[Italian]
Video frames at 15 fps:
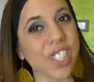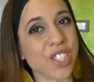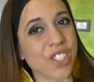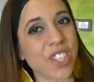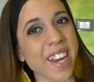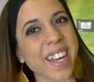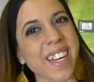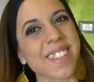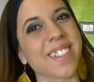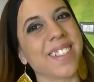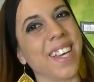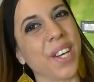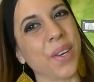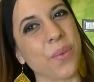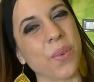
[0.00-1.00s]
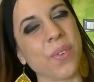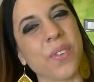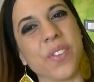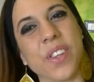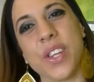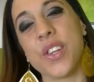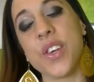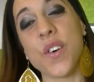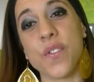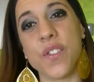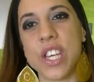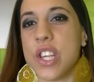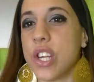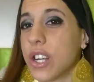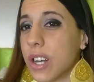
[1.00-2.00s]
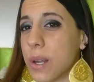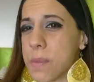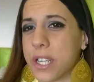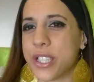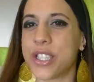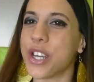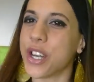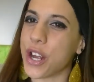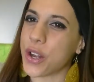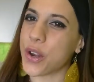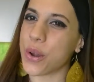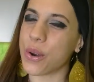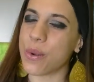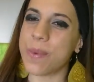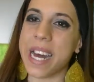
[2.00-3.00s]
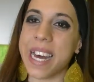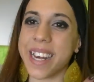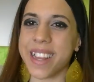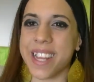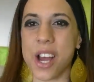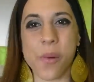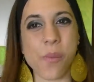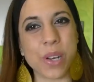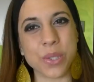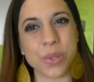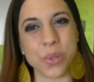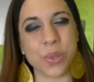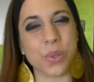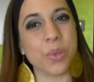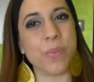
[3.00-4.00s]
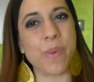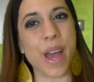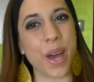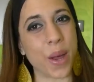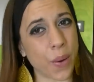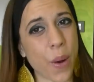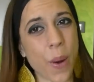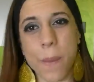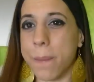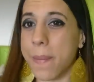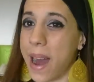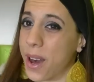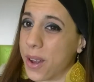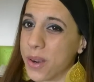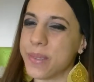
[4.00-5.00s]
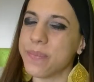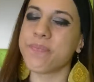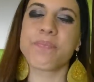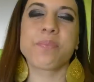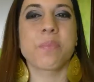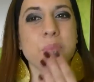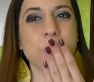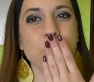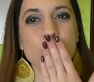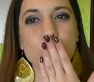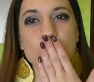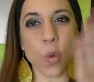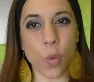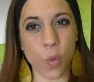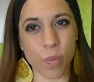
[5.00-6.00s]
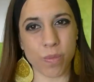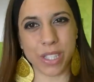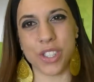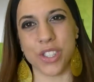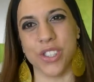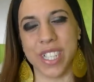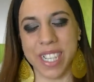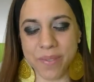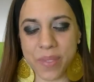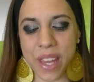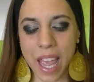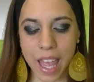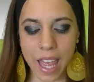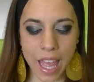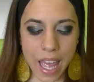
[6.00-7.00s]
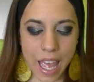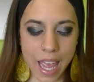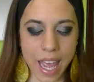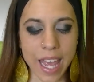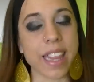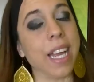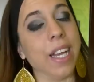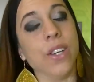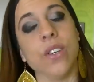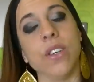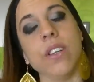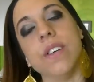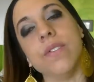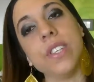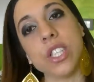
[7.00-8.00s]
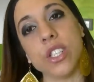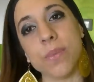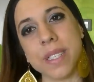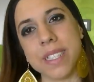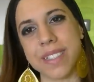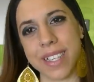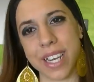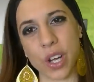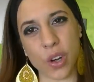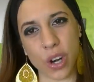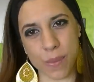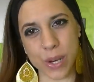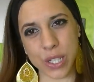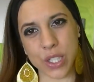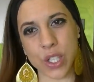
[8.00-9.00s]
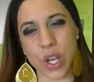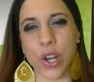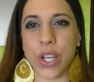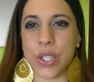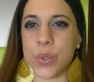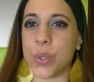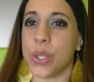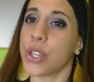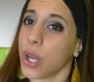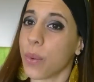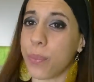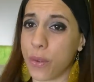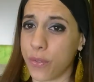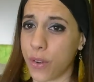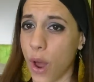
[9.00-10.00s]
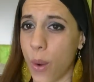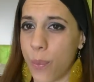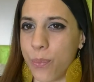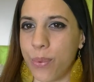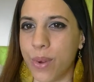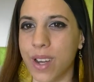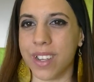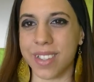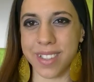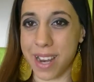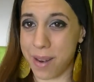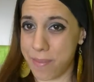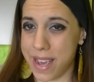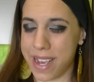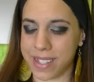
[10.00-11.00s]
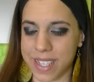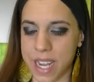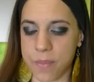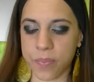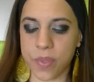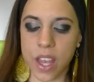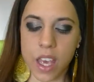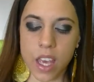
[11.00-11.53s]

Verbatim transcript: Ciao ragazze, nuovo video, video in collaborazione con Roberta qua su YouTube Romaro, un bacione, ed è il video mensile in collaborazione sui top e flop del mese.